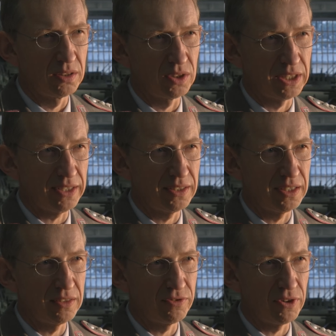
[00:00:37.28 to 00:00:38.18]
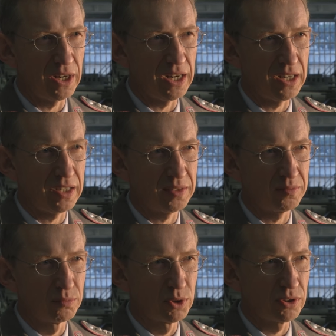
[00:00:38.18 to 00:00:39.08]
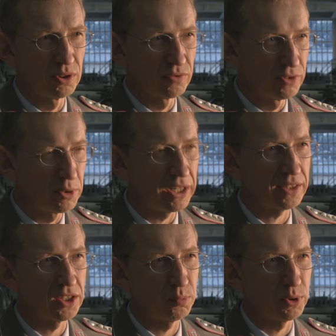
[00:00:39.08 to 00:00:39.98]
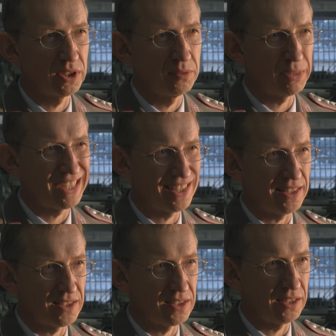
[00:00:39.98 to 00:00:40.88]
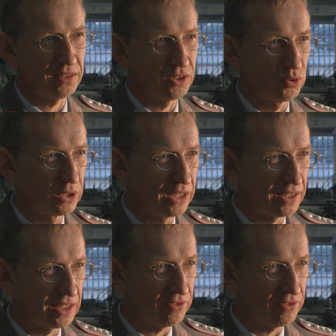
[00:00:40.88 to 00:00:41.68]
Die Soldaten der NVA mussten zu 85 Prozent präsent sein, die sogenannte